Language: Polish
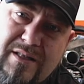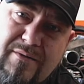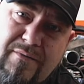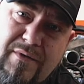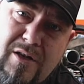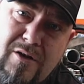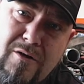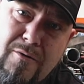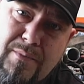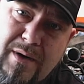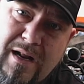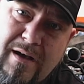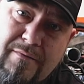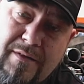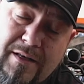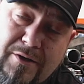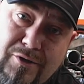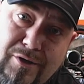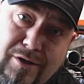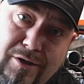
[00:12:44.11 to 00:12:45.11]

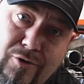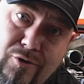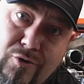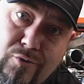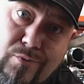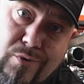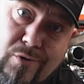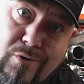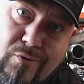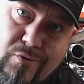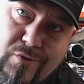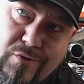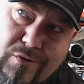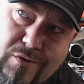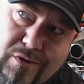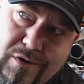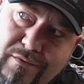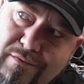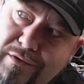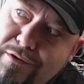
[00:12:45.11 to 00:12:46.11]
cywilnoprawnych, czyli dóbr
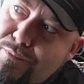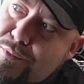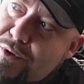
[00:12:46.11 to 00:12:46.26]
luksusowych w